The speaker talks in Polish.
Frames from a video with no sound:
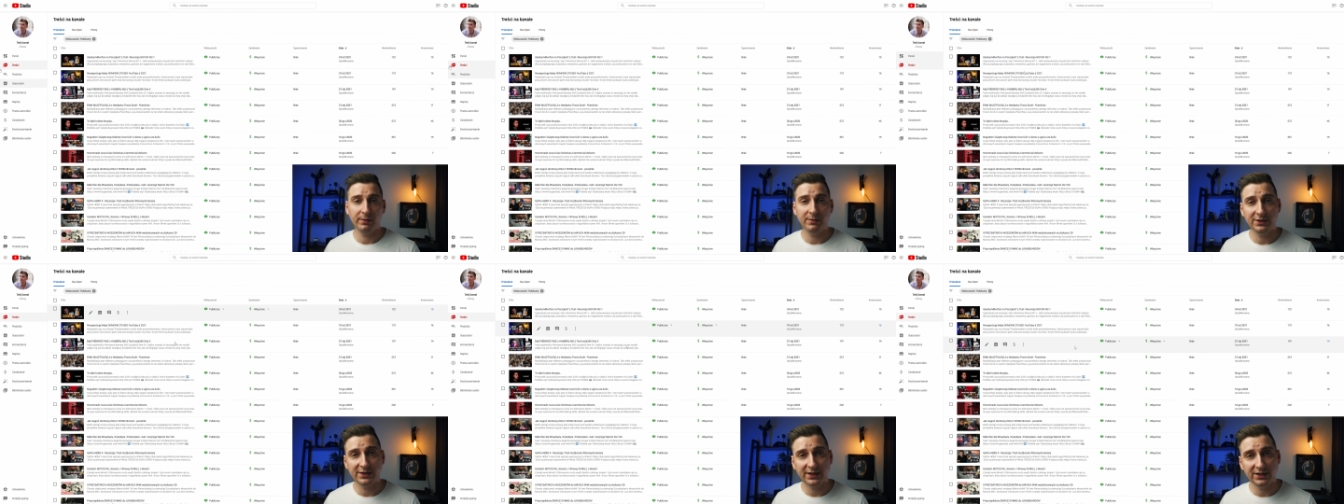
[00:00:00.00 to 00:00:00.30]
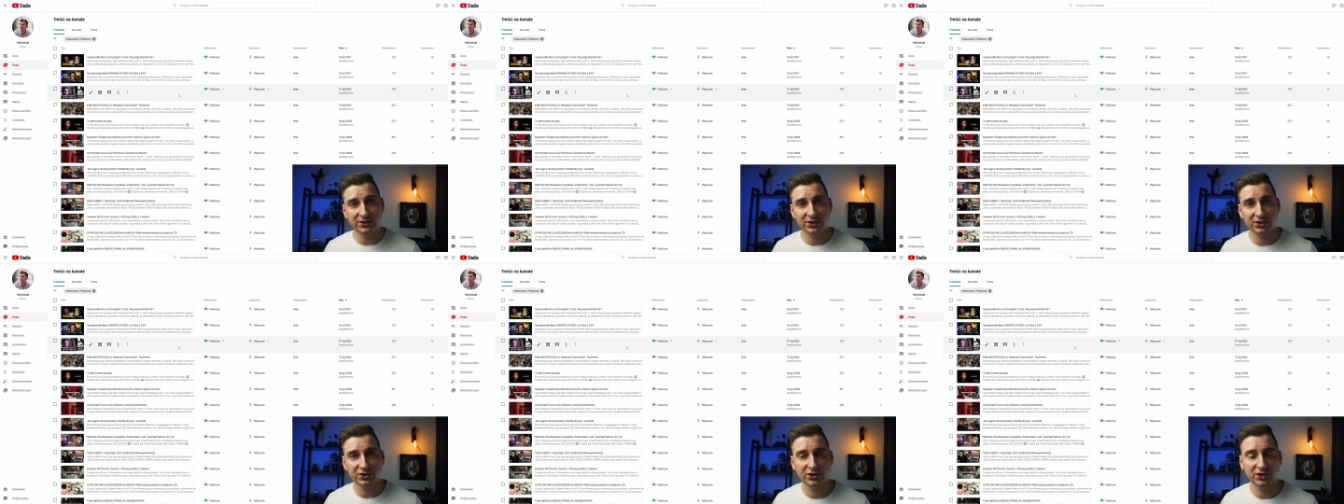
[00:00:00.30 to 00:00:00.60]

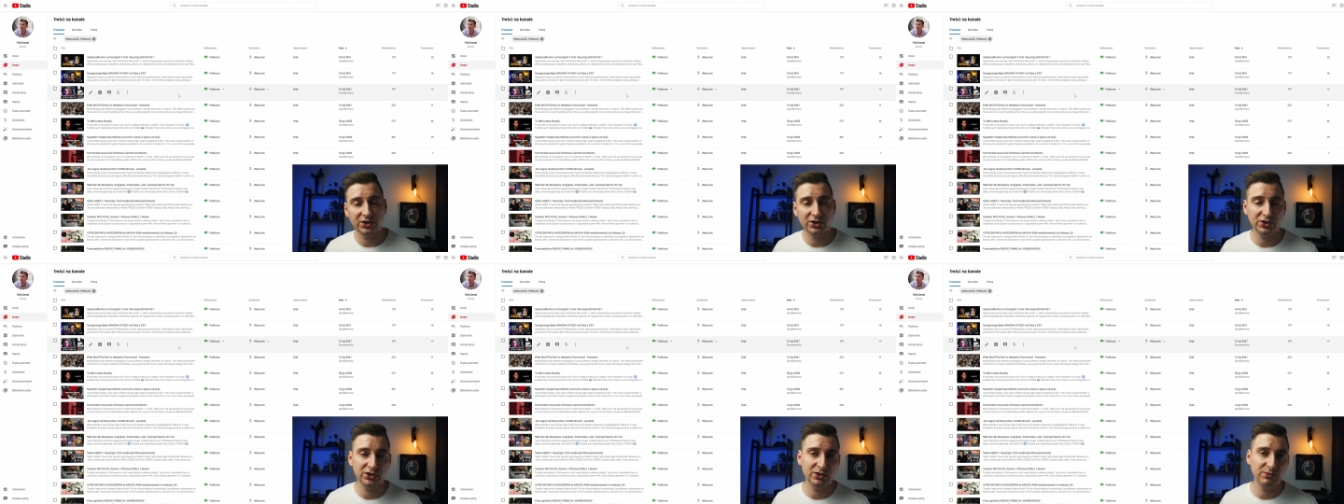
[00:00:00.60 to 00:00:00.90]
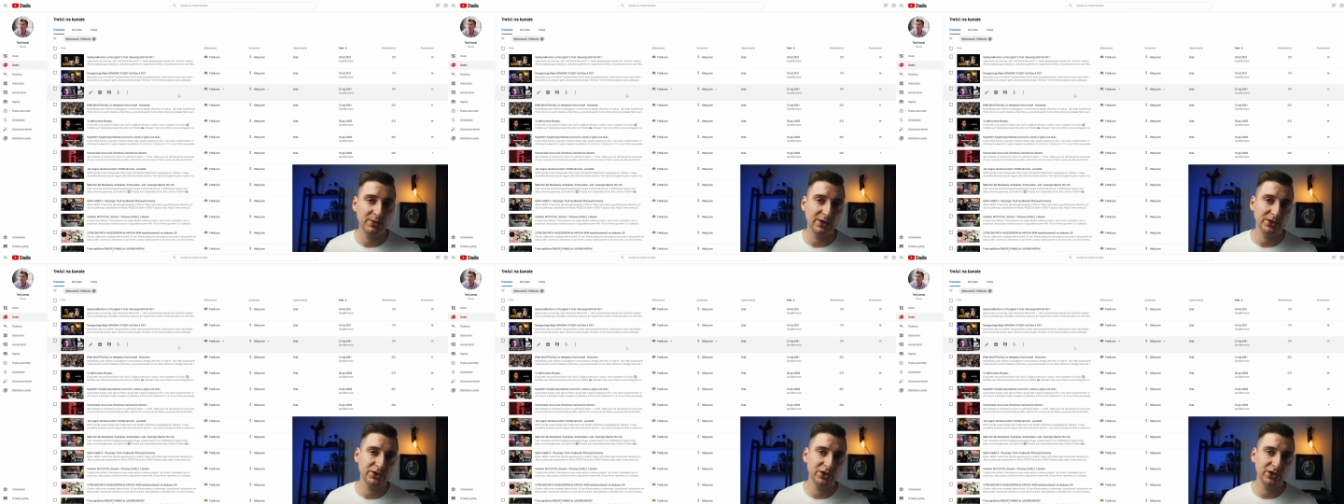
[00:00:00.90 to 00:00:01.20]
Pamiętajcie, że
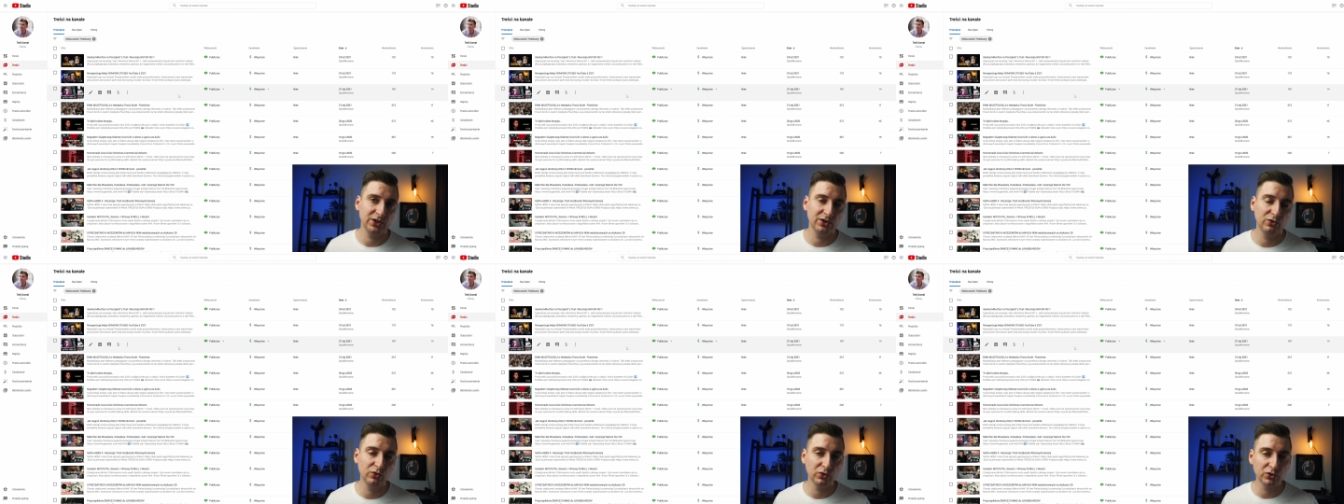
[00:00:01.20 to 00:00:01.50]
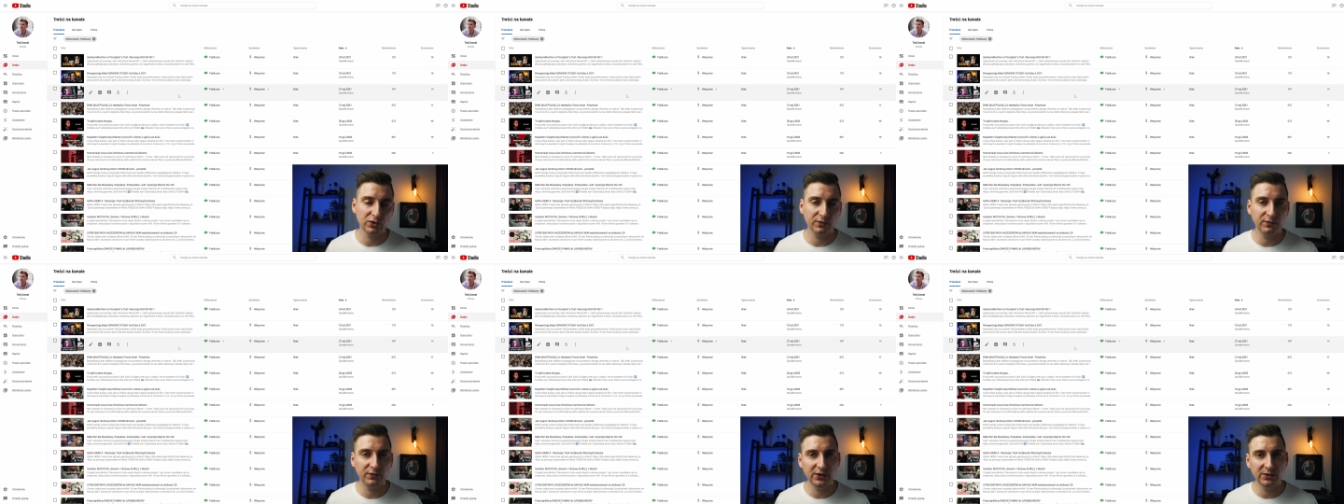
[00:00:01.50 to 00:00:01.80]
jeśli macie
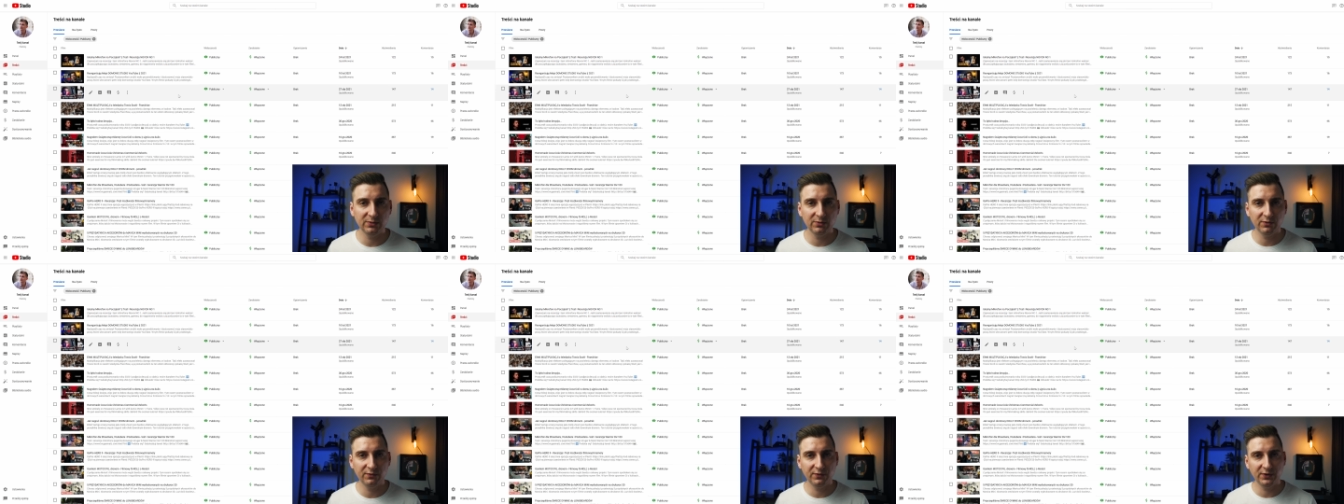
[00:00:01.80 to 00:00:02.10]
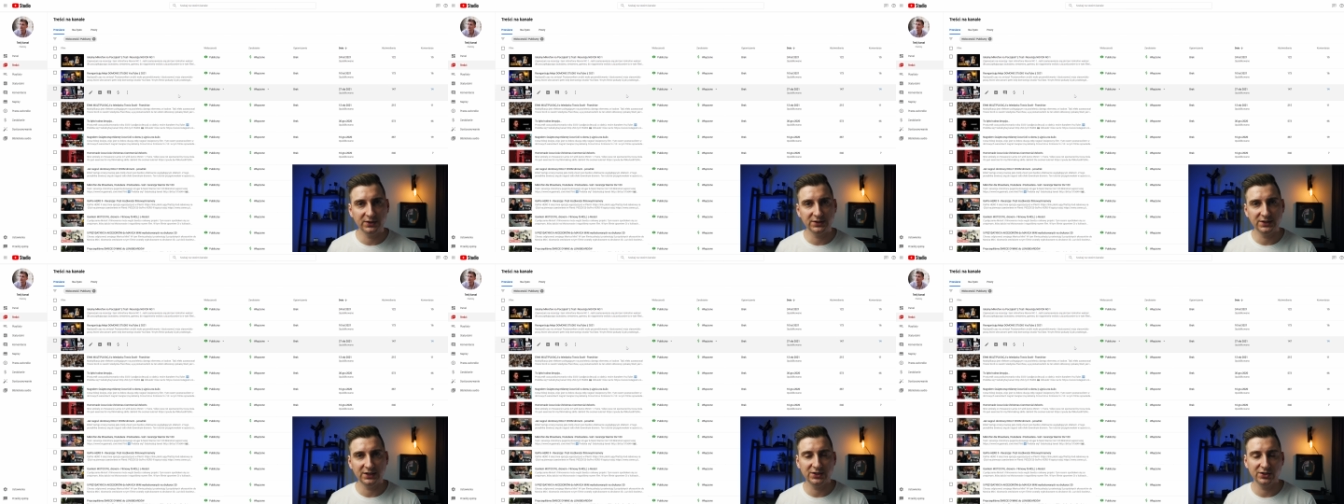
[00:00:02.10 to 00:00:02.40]
dużo
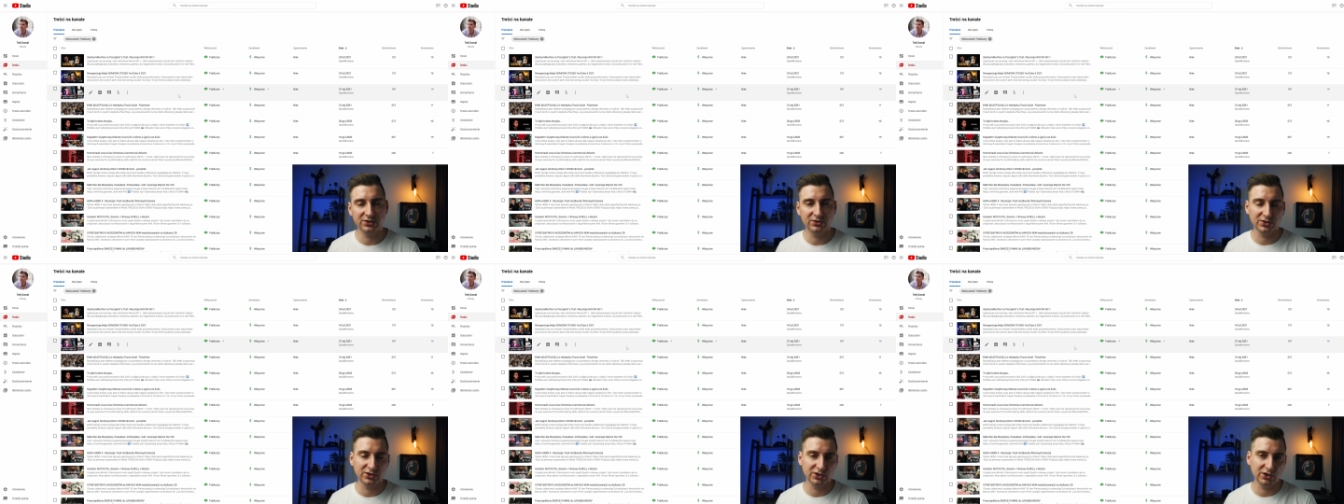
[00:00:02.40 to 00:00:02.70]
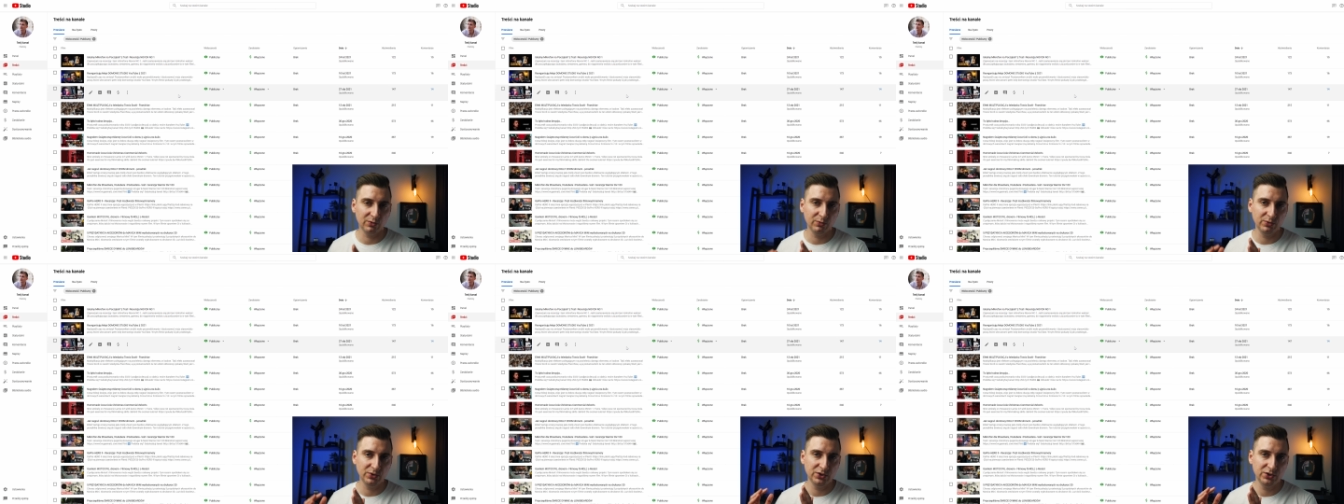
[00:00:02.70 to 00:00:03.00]
filmów i chcecie to
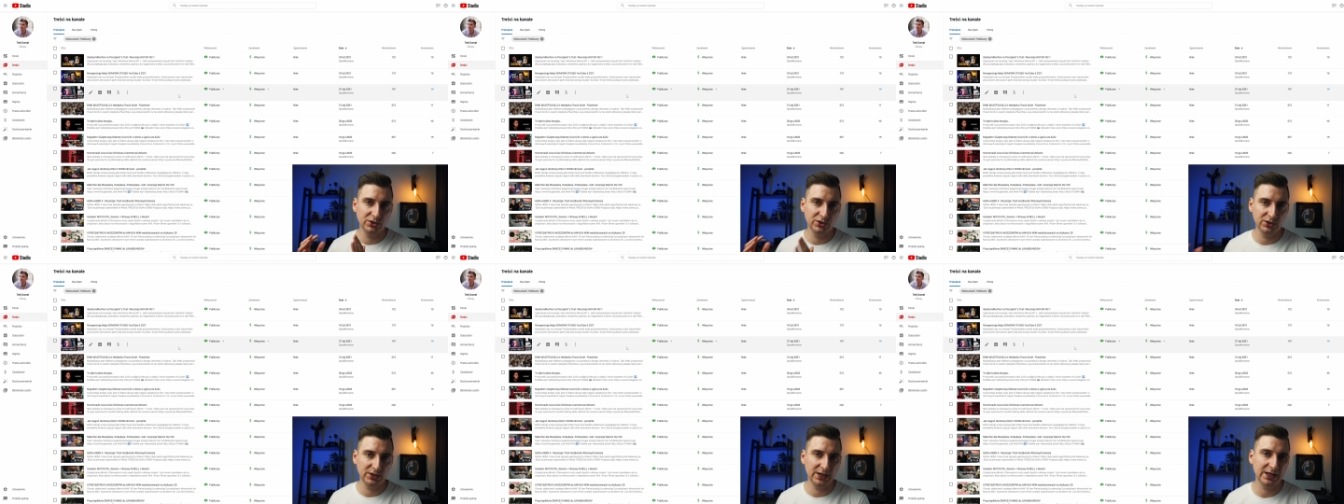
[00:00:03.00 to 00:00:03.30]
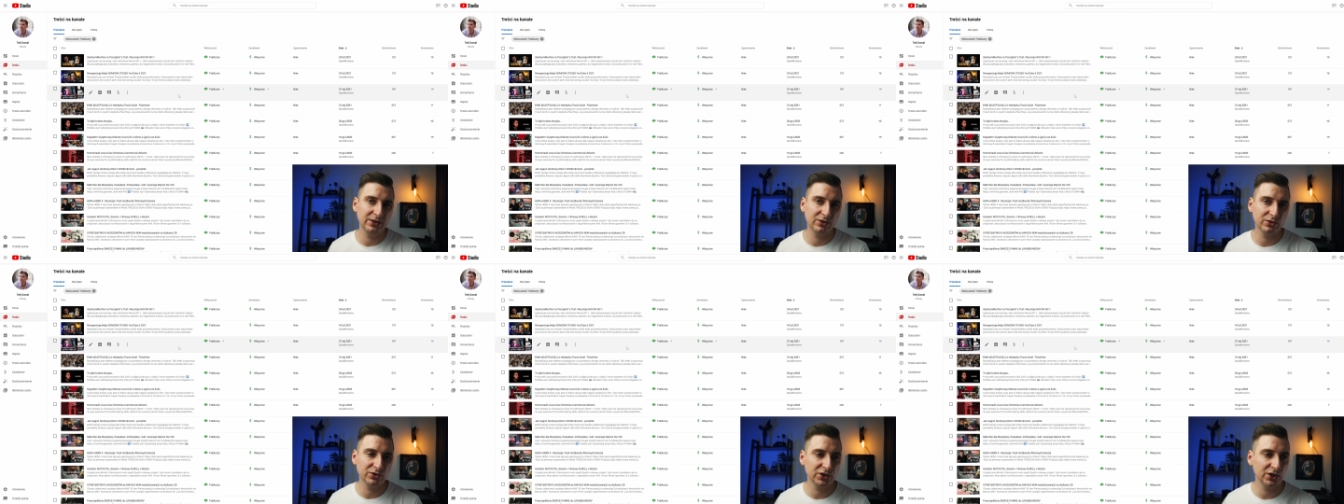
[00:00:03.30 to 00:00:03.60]
zrobić
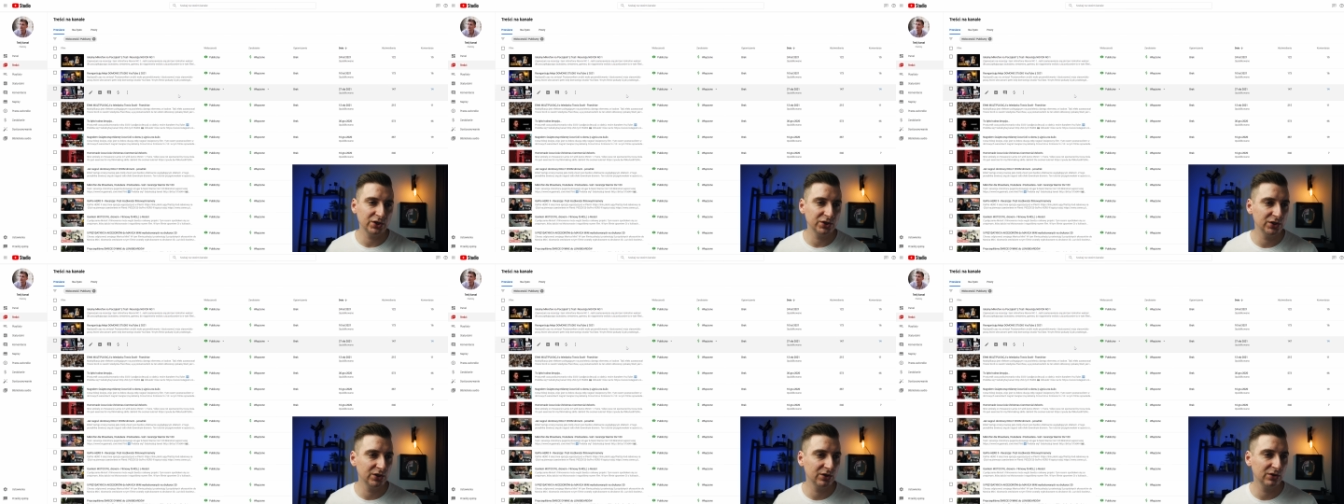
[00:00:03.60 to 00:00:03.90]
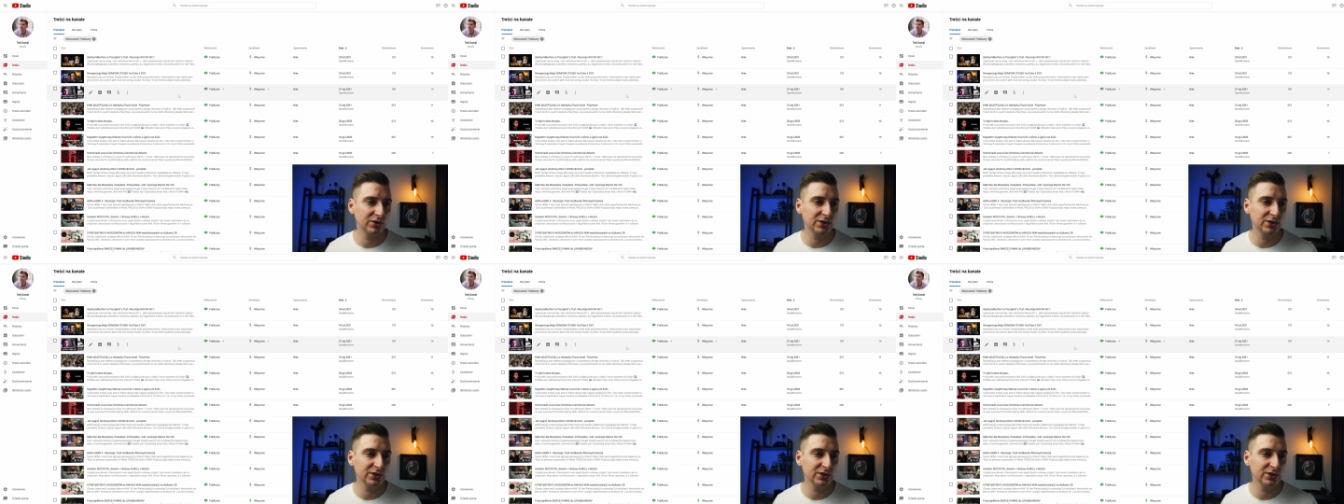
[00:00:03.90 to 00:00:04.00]
jednocześnie,